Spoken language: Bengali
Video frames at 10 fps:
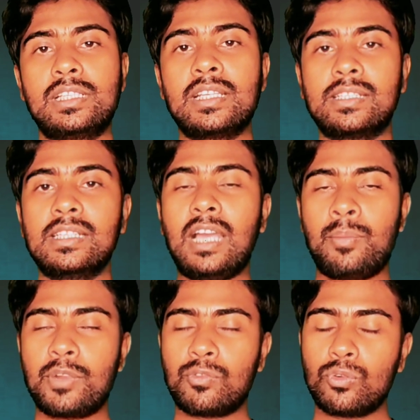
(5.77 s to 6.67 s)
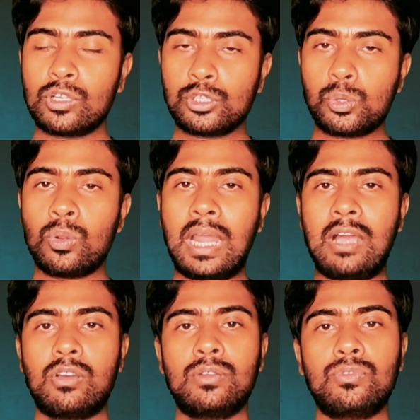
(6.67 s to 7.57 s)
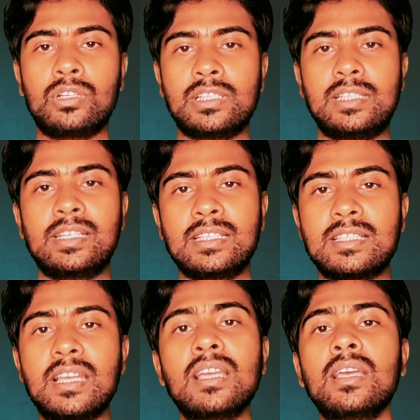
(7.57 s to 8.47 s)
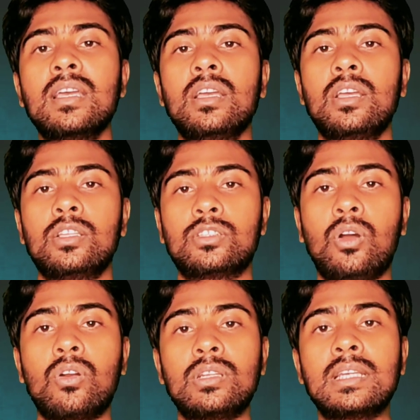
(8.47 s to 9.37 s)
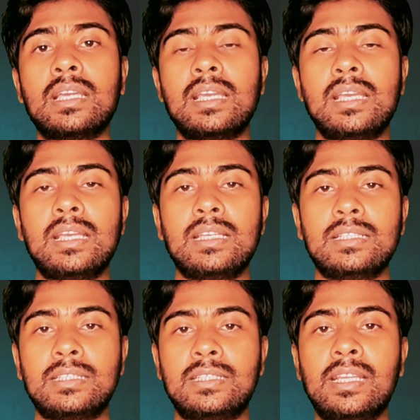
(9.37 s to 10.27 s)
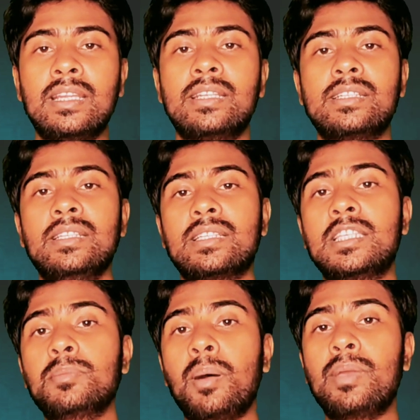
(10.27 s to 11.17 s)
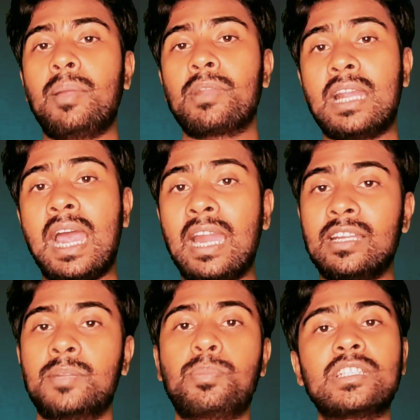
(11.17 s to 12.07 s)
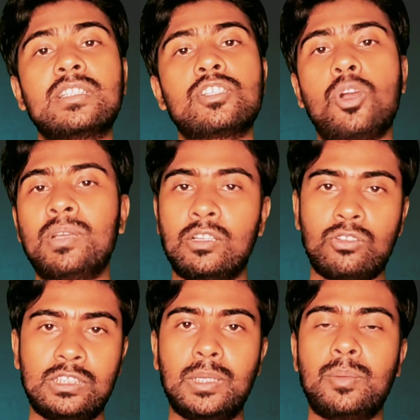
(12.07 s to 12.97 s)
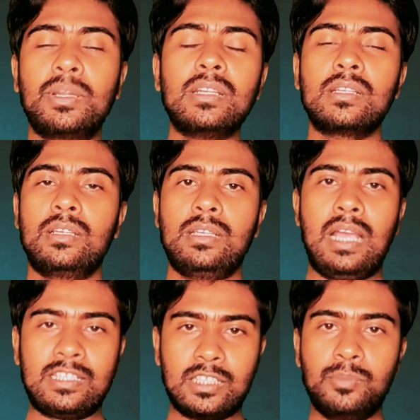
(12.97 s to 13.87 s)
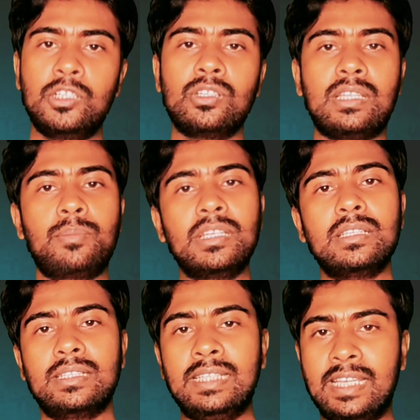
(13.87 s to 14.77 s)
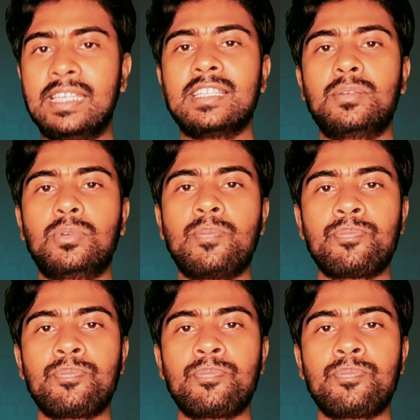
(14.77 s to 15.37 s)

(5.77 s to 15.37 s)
সেটি আপনার ফোনে শো না করে ফোনের সেটিংসে তখন সেটি কিভাবে আপনারা হান্ড্রেড পার্সেন্ট সমাধান করতে পারবেন আজকের ভিডিওতে আমি দেখিয়ে দেবো